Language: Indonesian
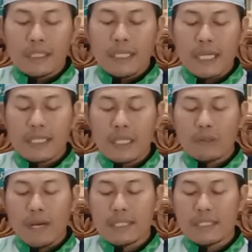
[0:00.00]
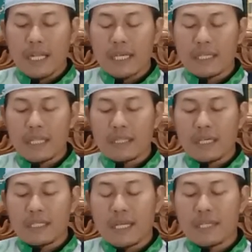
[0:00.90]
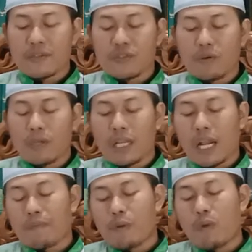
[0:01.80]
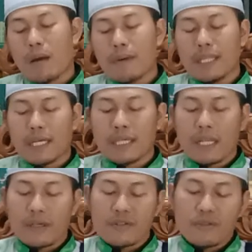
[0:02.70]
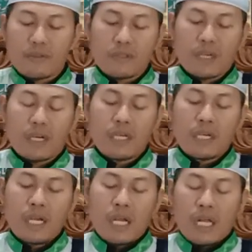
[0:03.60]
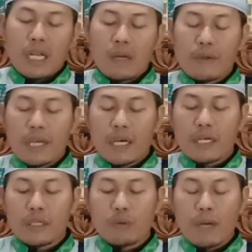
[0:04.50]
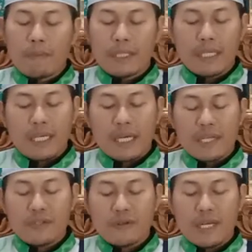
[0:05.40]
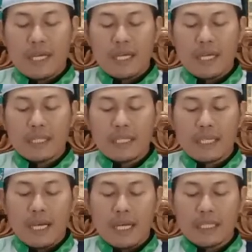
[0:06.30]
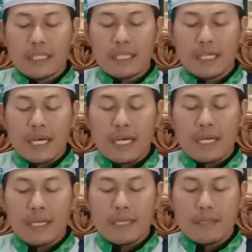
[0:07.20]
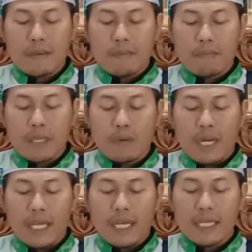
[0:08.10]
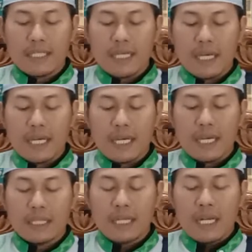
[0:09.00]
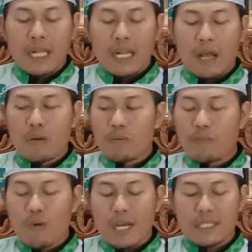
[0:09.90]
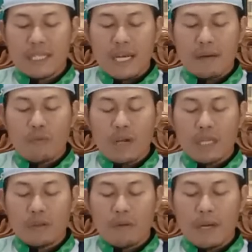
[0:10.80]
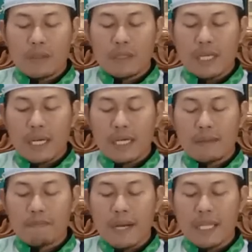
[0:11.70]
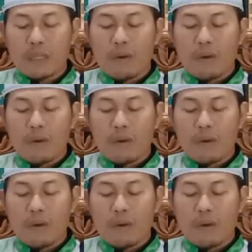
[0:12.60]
tiada Tuhan selain Allah dan sesungguhnya Nabi Muhammad adalah Rasulullah. Lalu yang kedua mendirikan sholat, yang ketiga menunaikan zakat, lalu puasa bulan Ramadan yang keempat,